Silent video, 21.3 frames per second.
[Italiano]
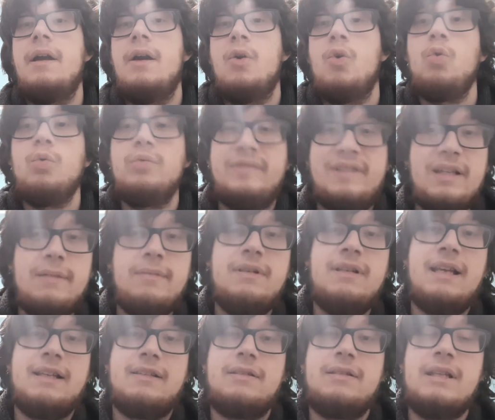Un team
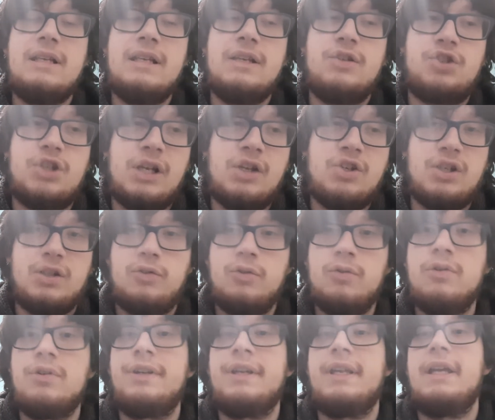di, di,
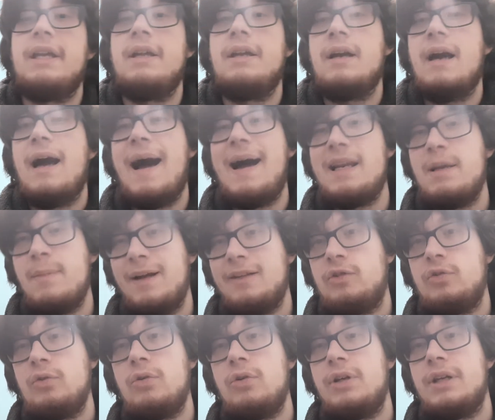sceneggiatori,
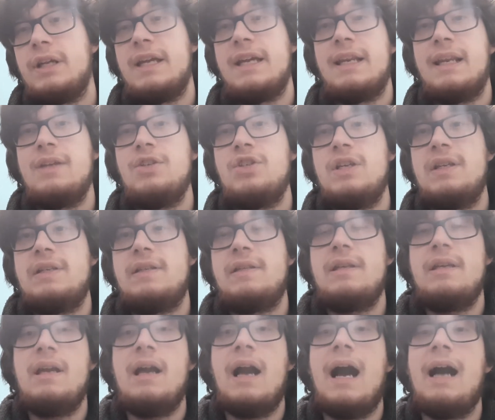animatori e
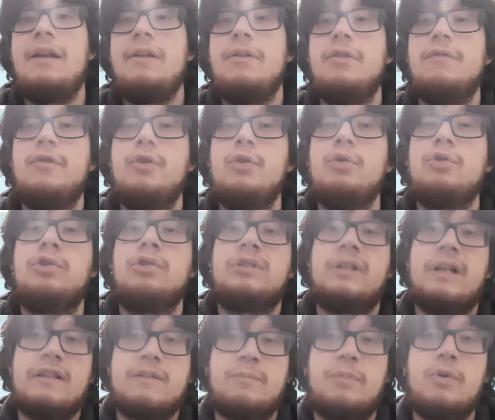registi hanno voluto
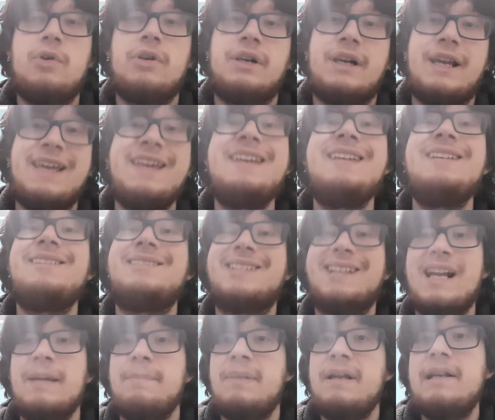trasporre in
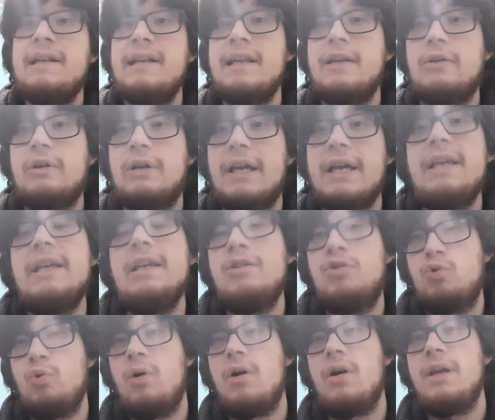tre pellicole
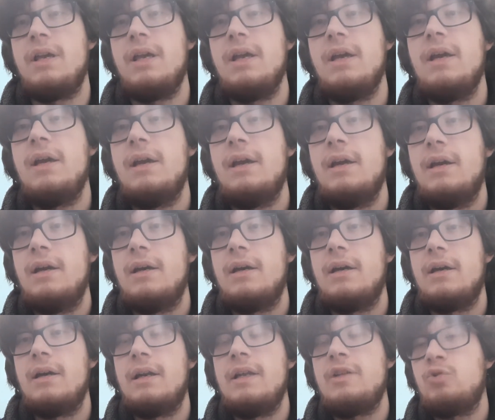suoi,
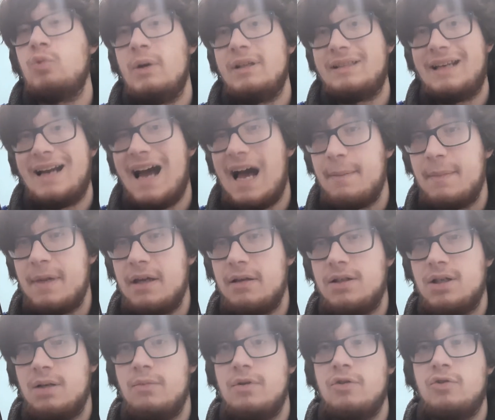eh, le sue trame,
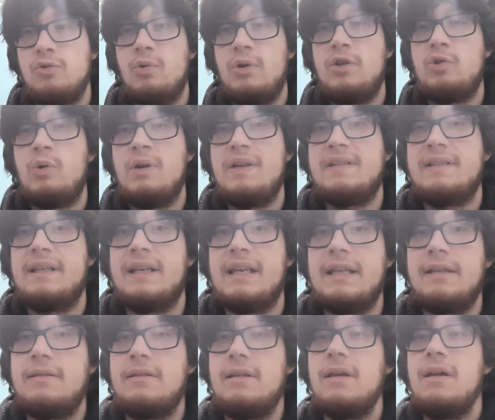diciamo, i, su- i, suoi
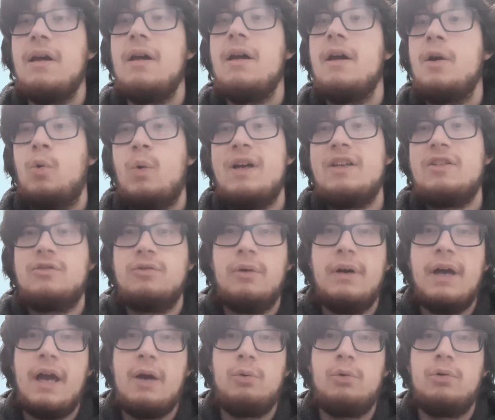scritti.
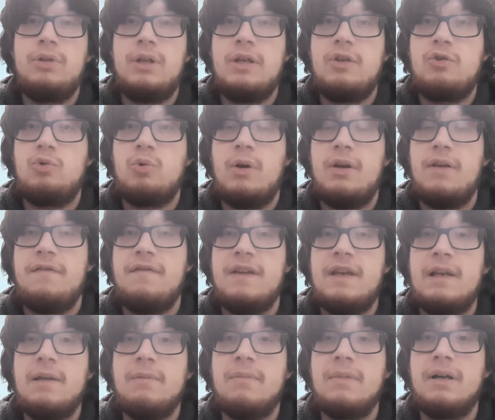Questo è uno dei suoi
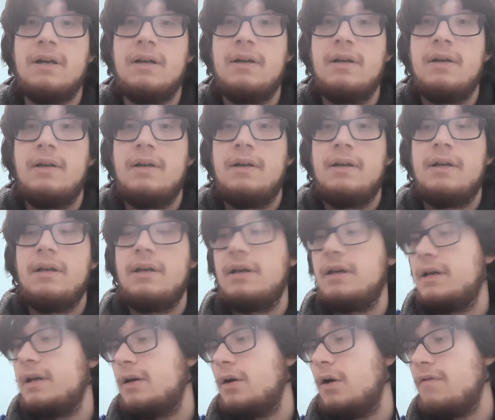film.
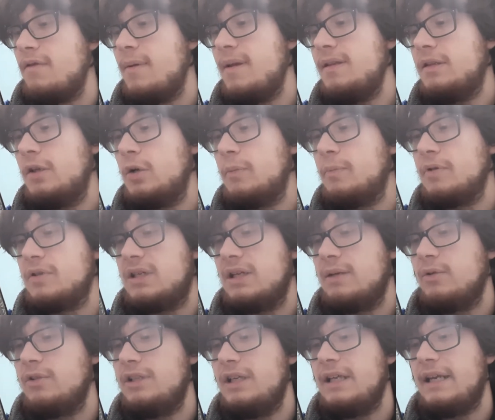Eh, ovviamente non
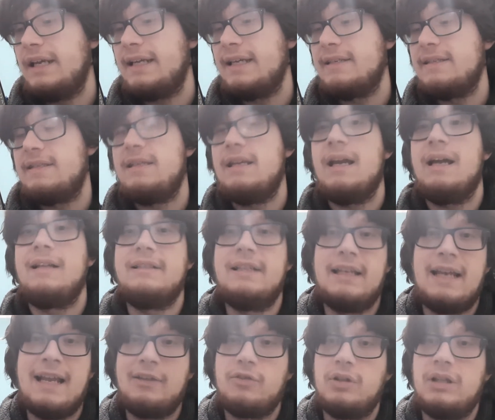possiamo dire che sia
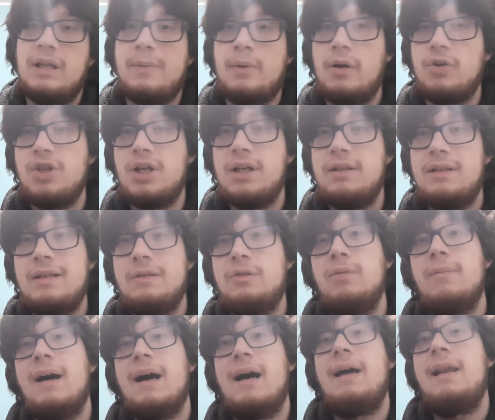diretto da Project
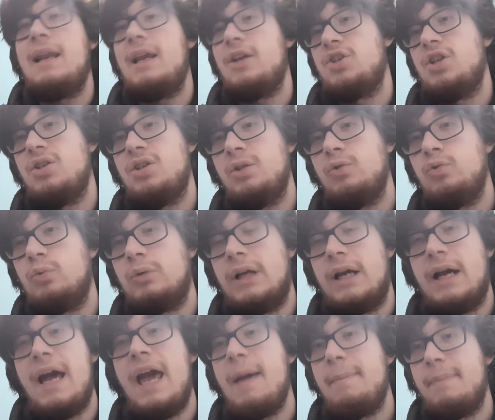Tito, ma la
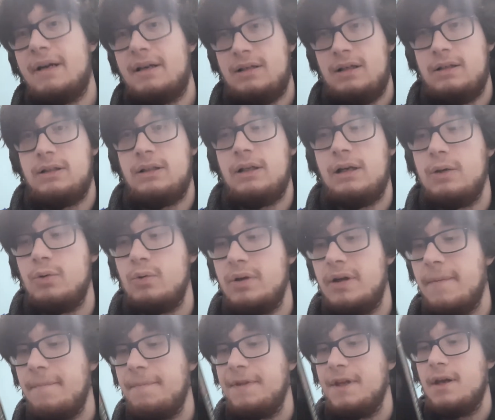sceneggiatura è partita da
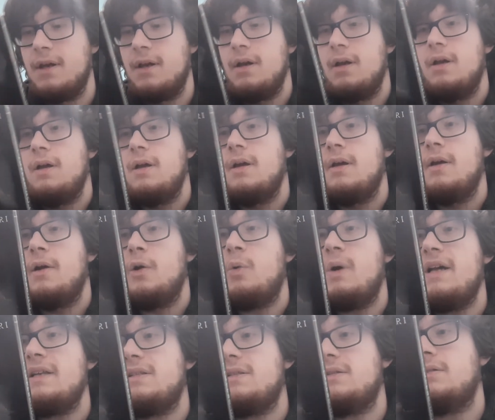lui.
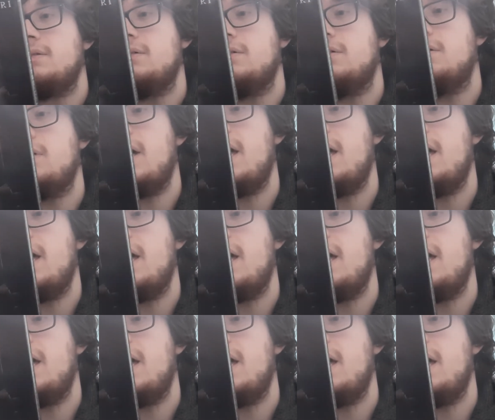Questo